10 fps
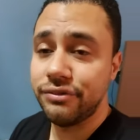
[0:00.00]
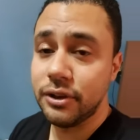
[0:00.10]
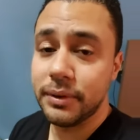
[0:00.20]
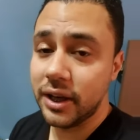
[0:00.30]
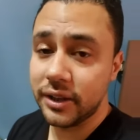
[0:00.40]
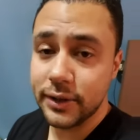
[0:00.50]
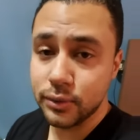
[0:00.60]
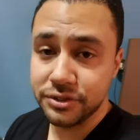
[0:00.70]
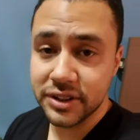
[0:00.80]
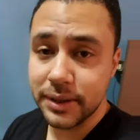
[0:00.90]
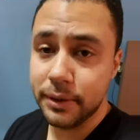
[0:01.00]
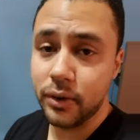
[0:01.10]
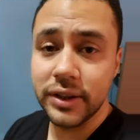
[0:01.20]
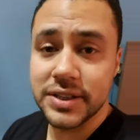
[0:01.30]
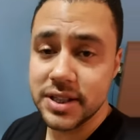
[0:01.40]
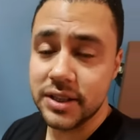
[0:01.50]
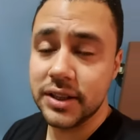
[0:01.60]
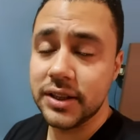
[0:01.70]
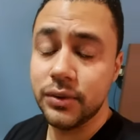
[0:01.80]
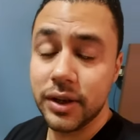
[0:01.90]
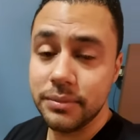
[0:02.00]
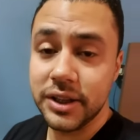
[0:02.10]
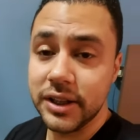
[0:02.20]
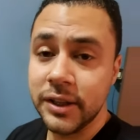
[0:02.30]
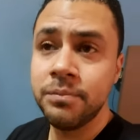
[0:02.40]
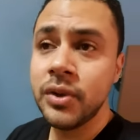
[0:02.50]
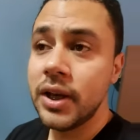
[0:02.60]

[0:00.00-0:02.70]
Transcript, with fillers: في بقى كيلو فيت ده بحوالي 90 جنيه ولا 100 جنيه